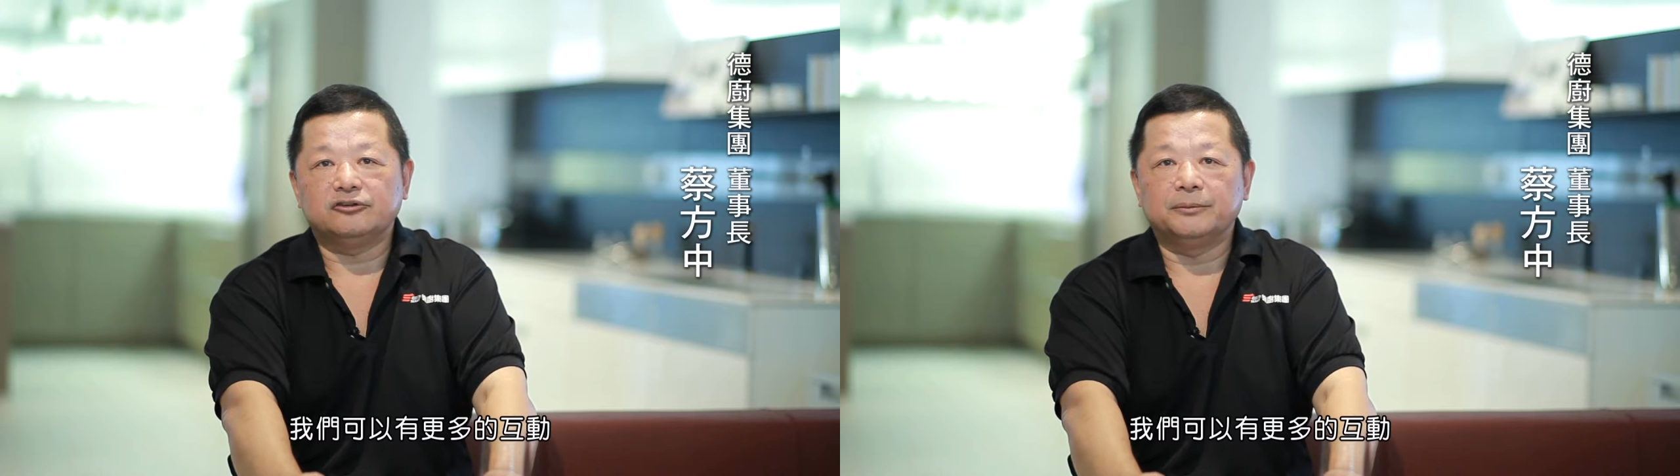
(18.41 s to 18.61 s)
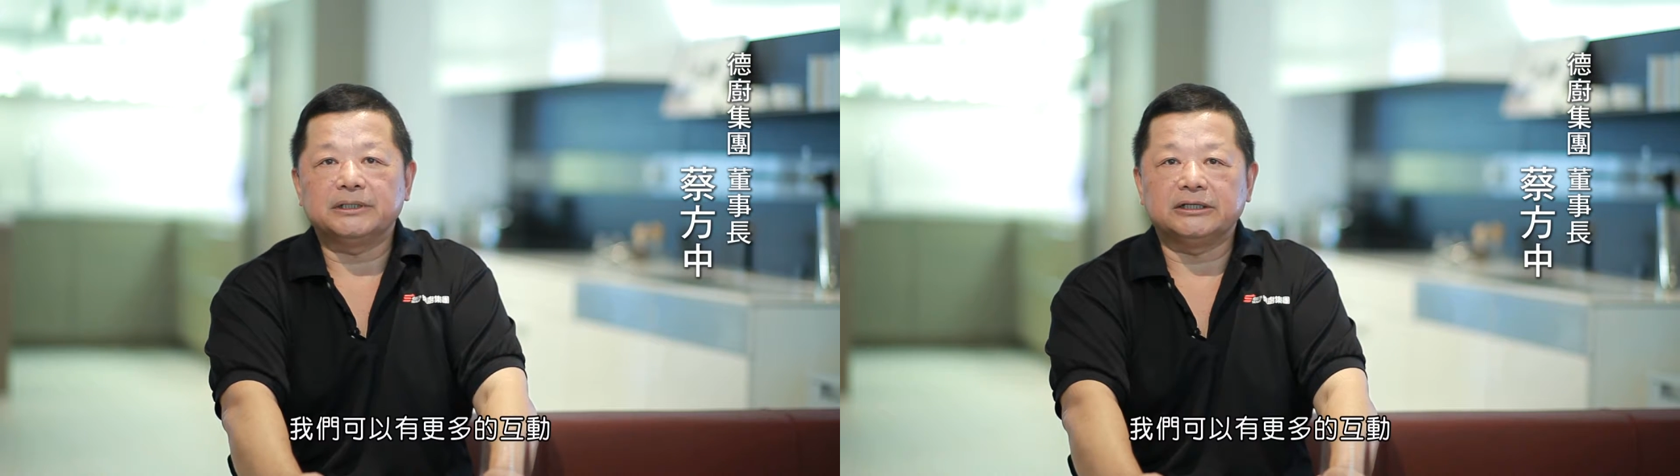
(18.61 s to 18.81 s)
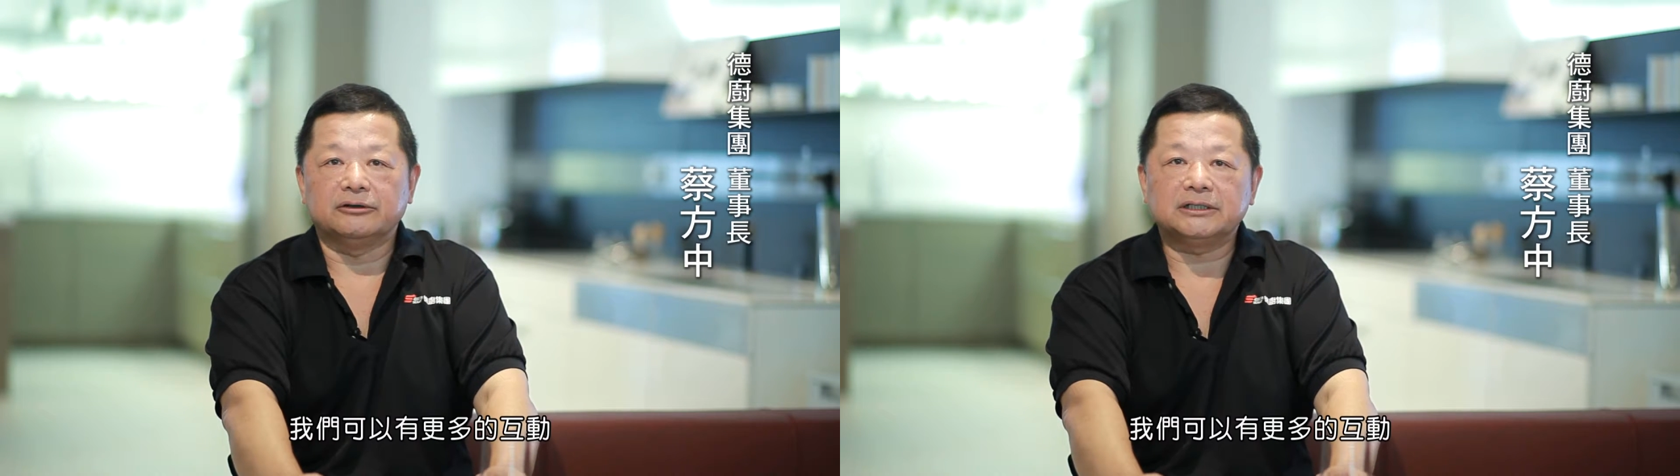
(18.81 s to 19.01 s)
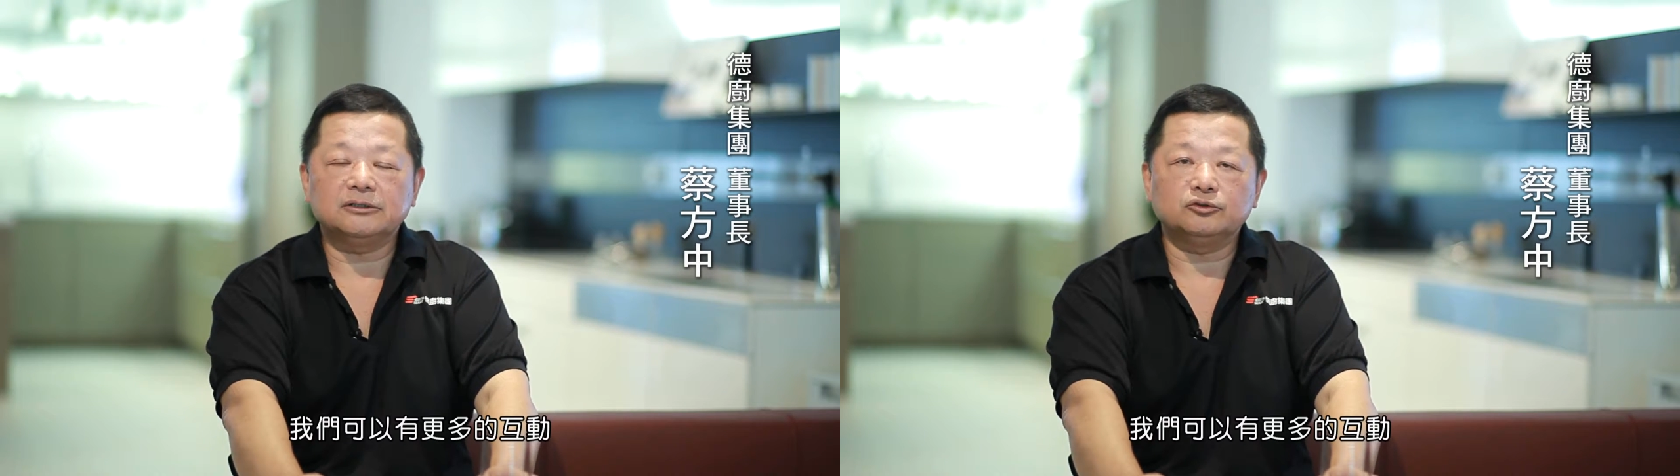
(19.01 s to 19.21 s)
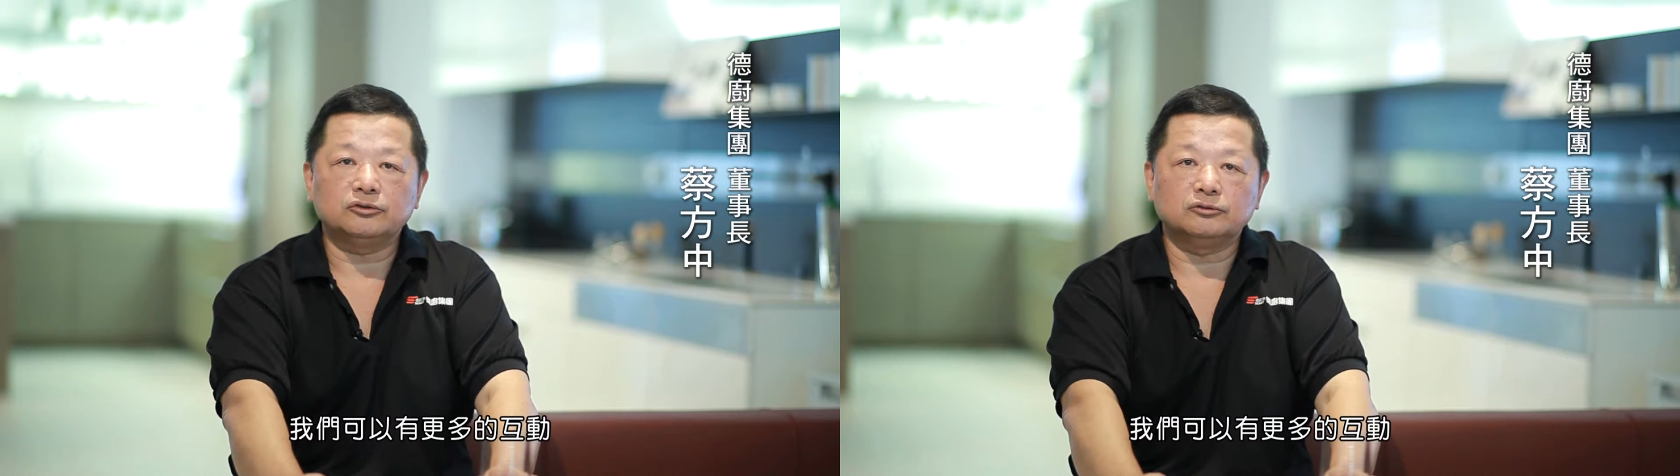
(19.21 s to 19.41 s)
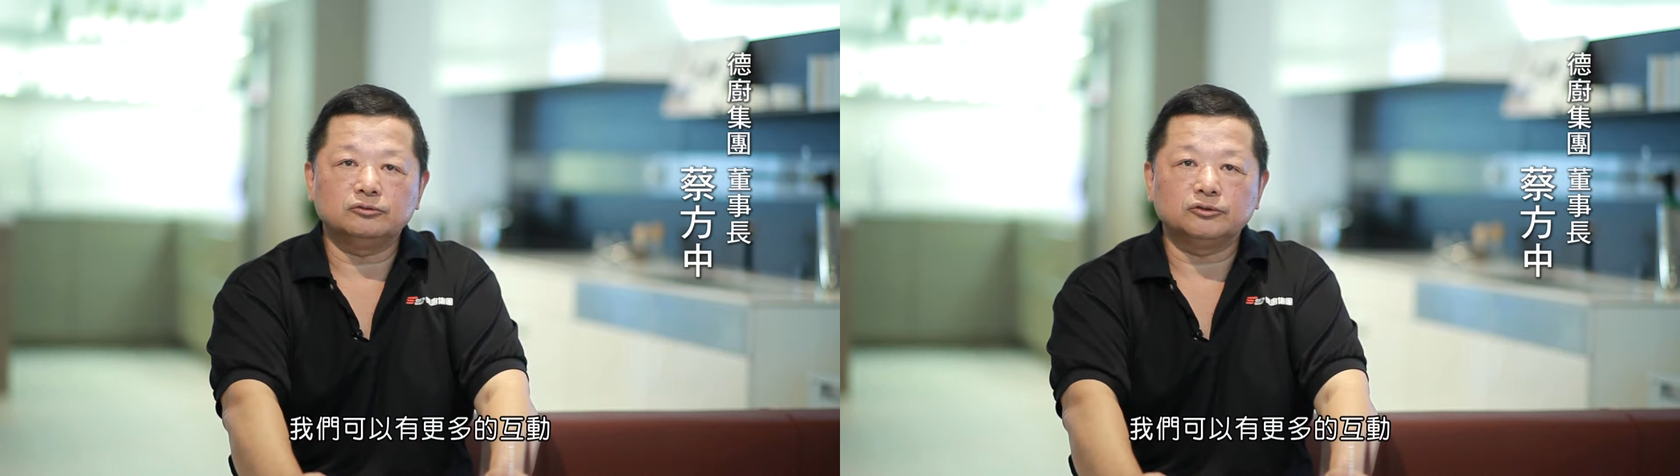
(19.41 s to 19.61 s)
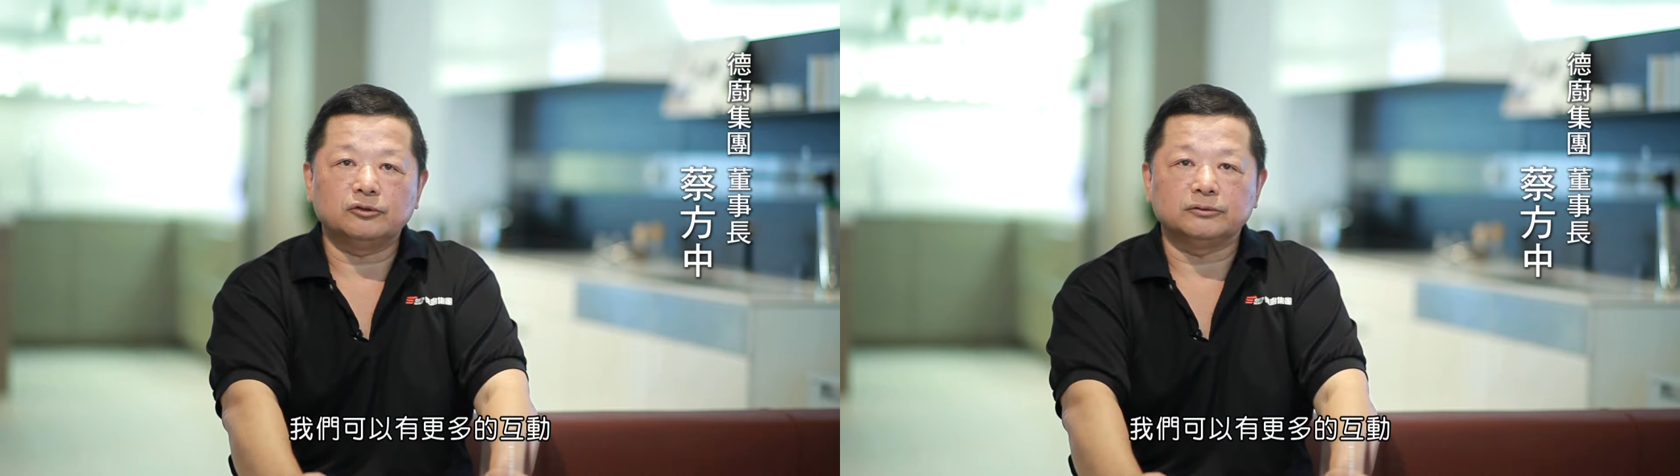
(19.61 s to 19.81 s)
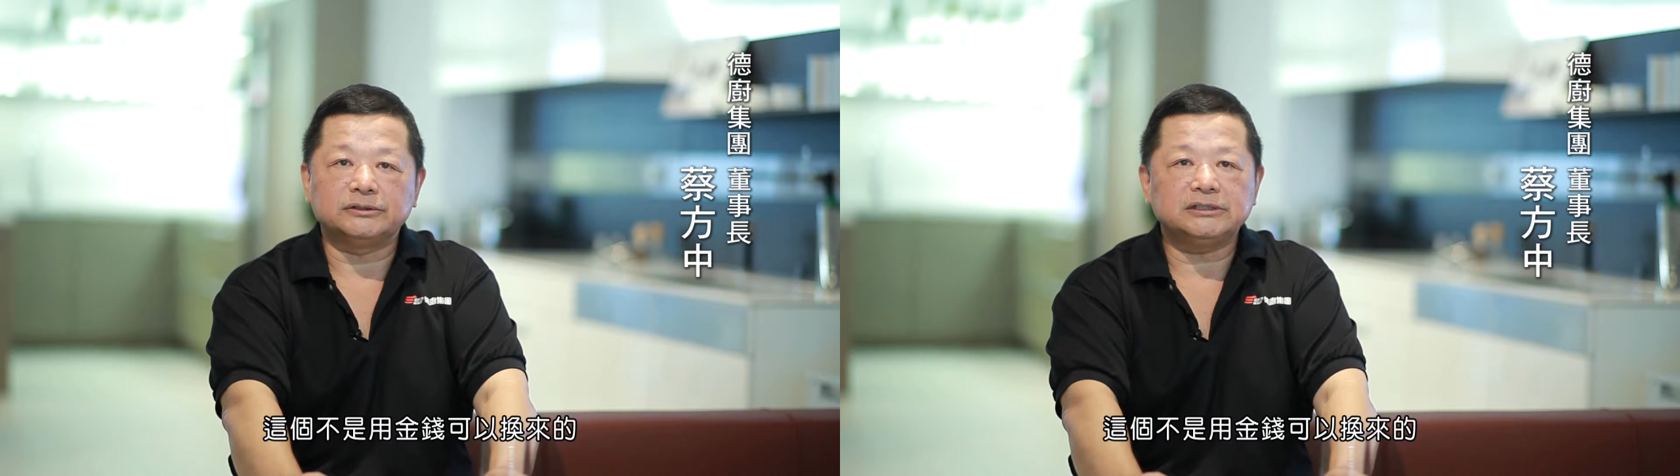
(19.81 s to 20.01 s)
我们可以有更多的互动。